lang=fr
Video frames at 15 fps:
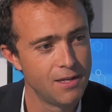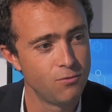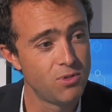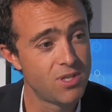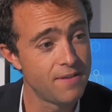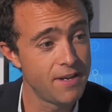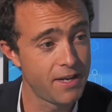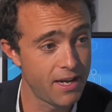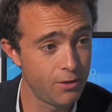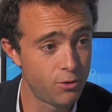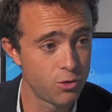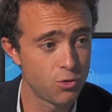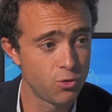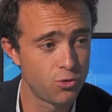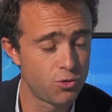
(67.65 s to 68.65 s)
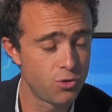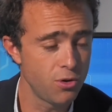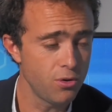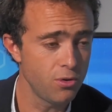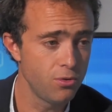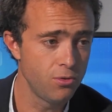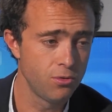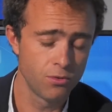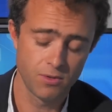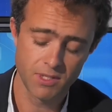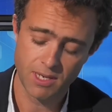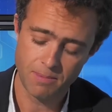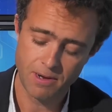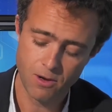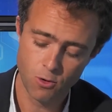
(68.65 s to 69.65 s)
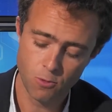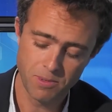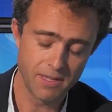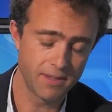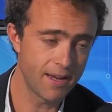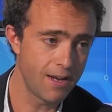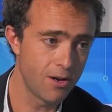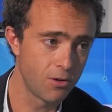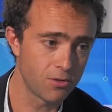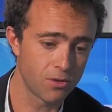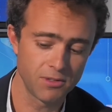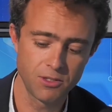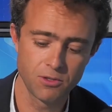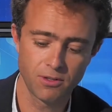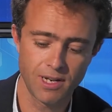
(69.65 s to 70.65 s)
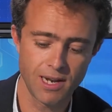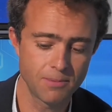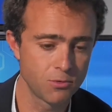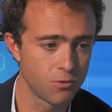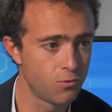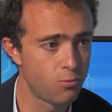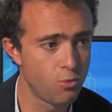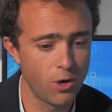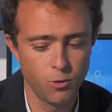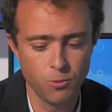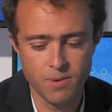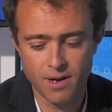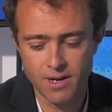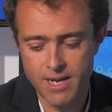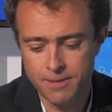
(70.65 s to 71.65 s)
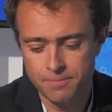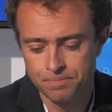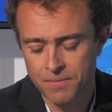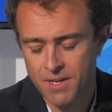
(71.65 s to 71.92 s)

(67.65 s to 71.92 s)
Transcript: Vous avez créé deux structures, une qui s'appelle l'hôpital et l'autre Antidote Labs, dont vous pourrez nous parler.